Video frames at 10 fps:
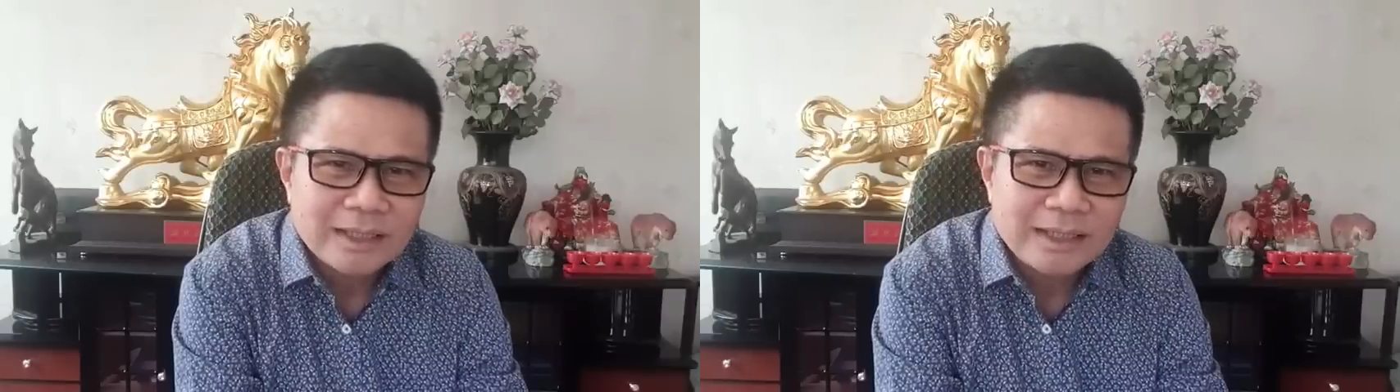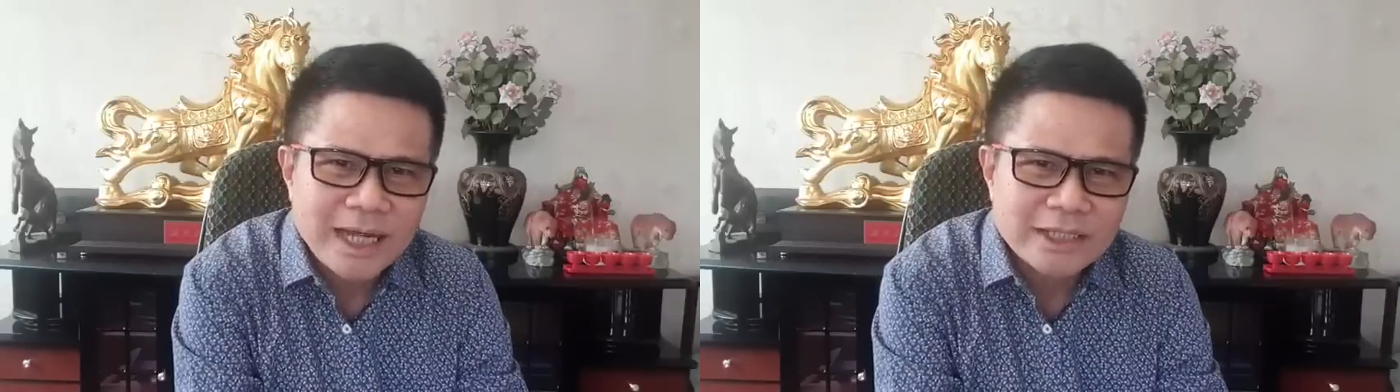
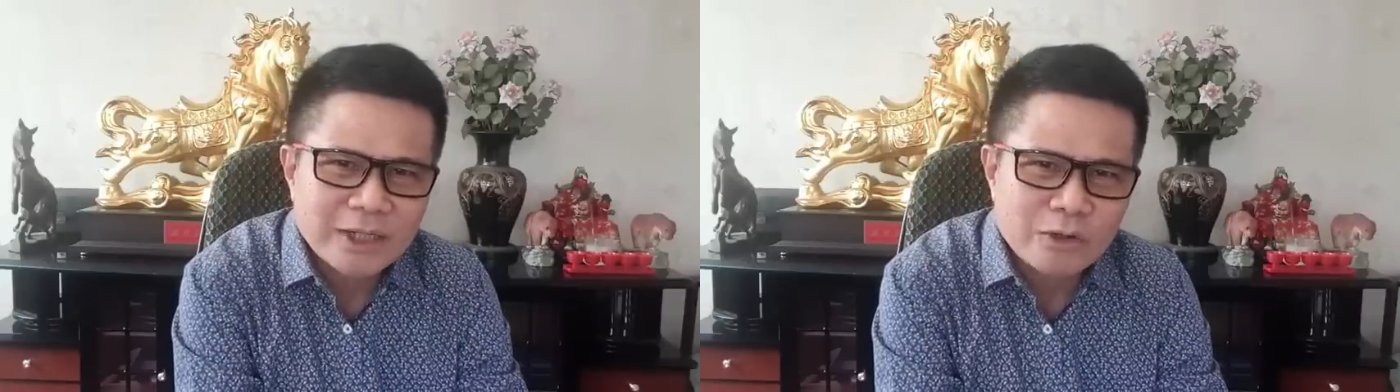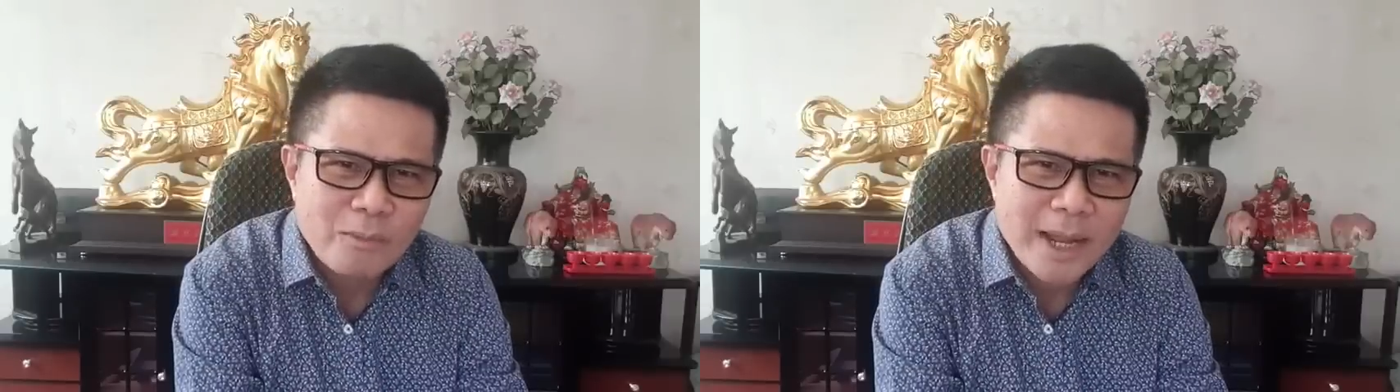หรืออาจจะ
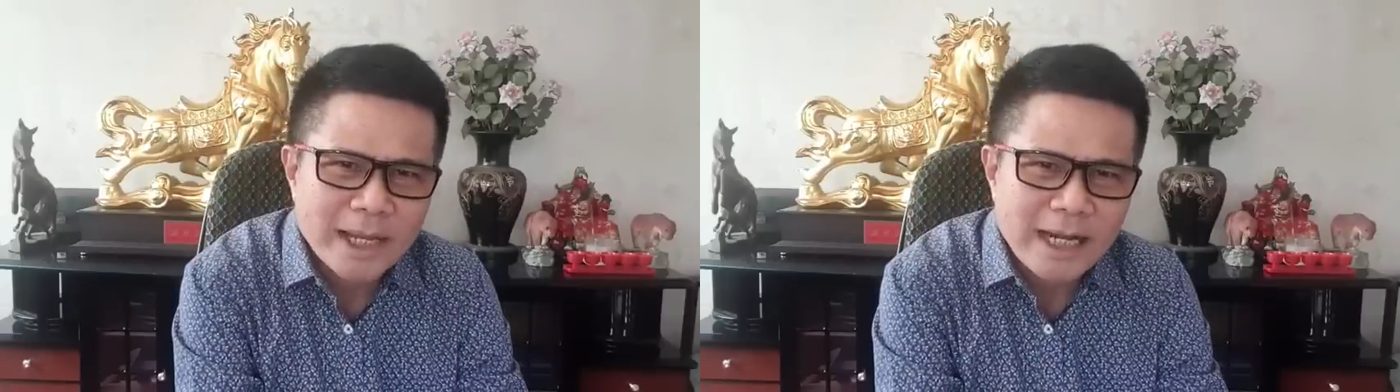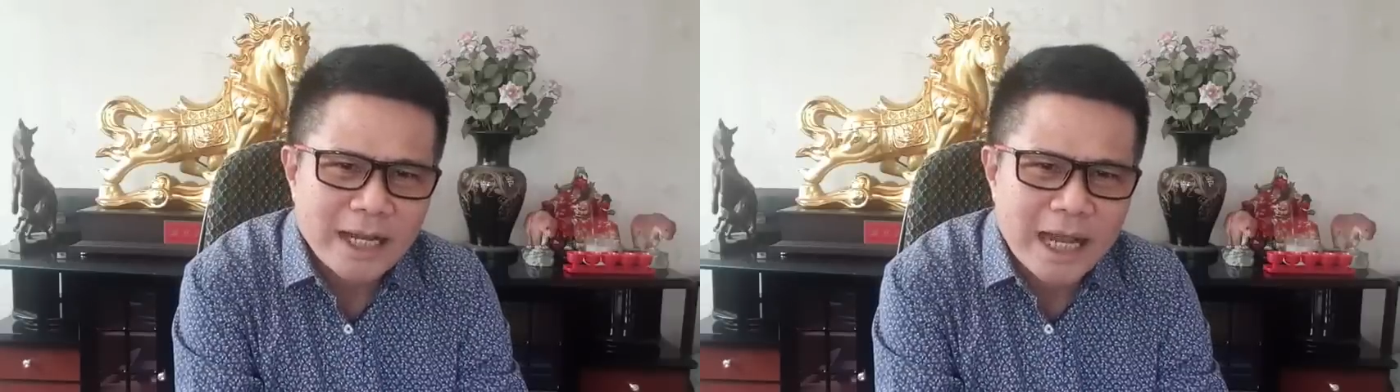รู้แม้
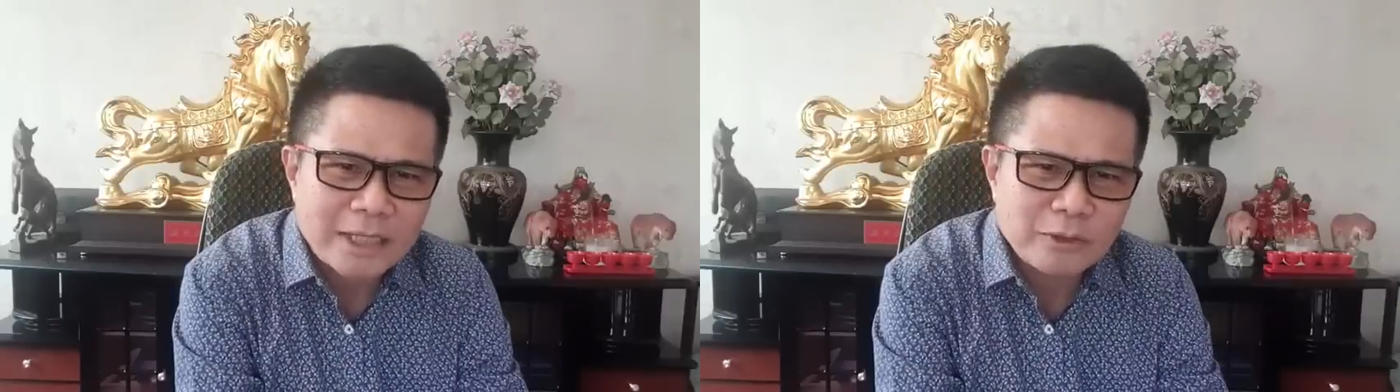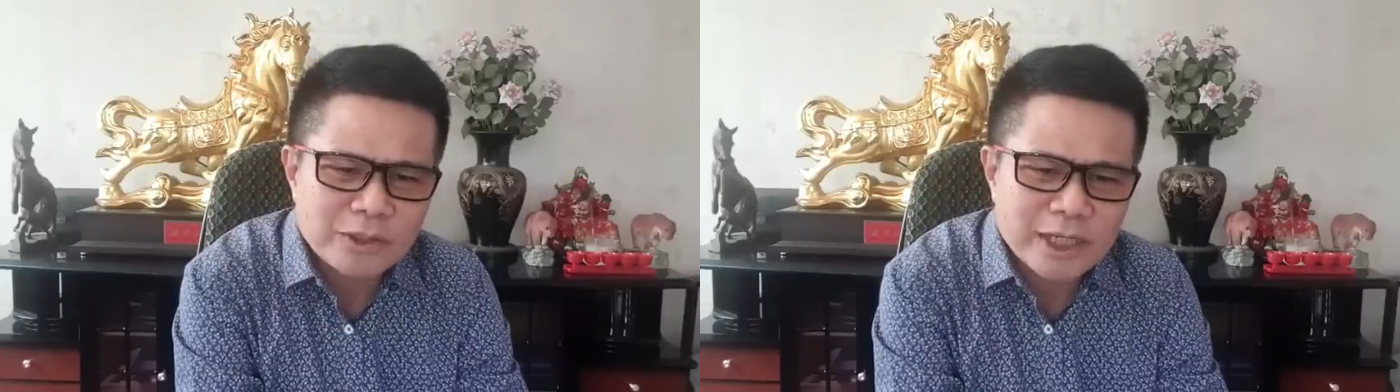กระทั่งการ
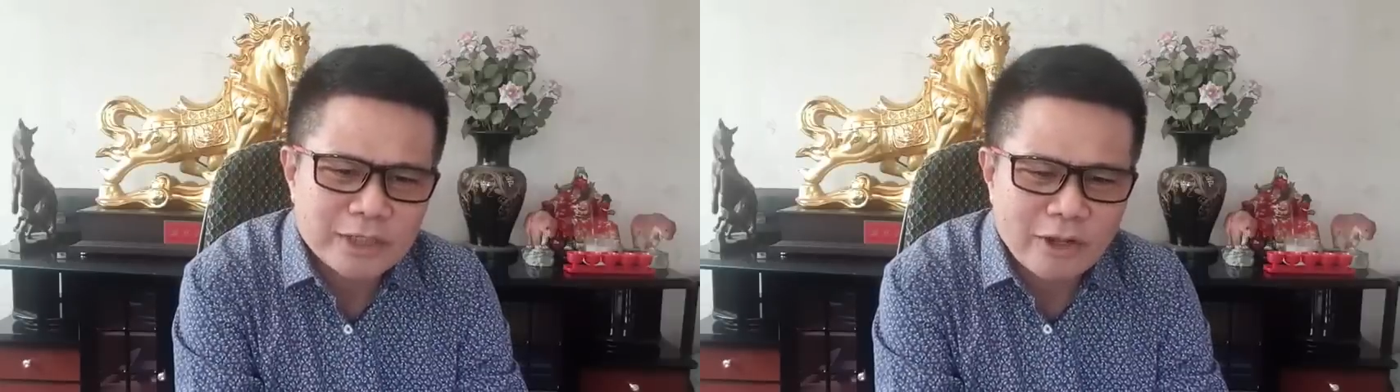ทุจริต